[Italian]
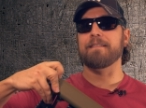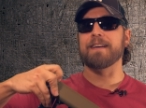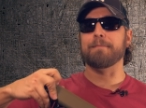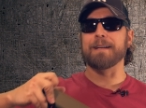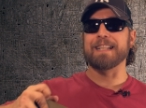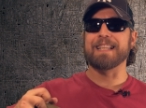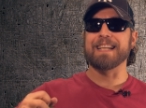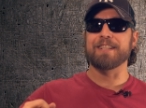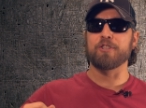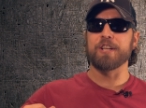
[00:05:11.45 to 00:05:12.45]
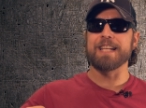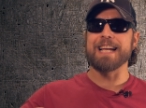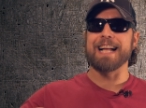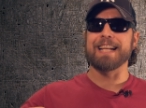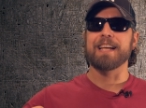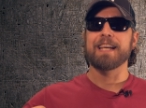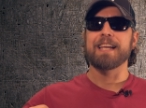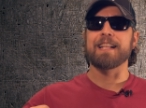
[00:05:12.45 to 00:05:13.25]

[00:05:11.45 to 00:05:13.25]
è veramente geniale.